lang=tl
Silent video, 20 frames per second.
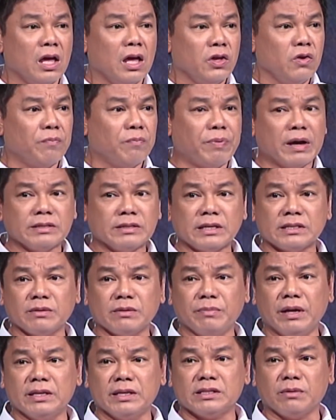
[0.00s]
Yung paan
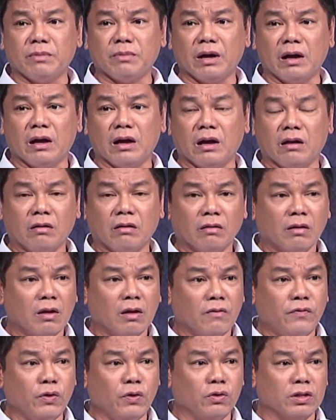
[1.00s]
sasabihin sa mga
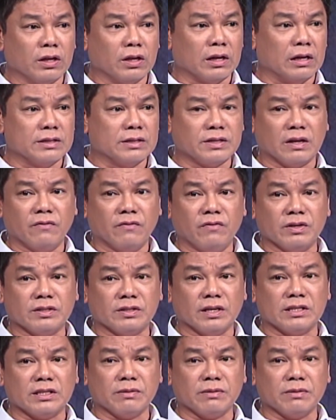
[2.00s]
funeral services,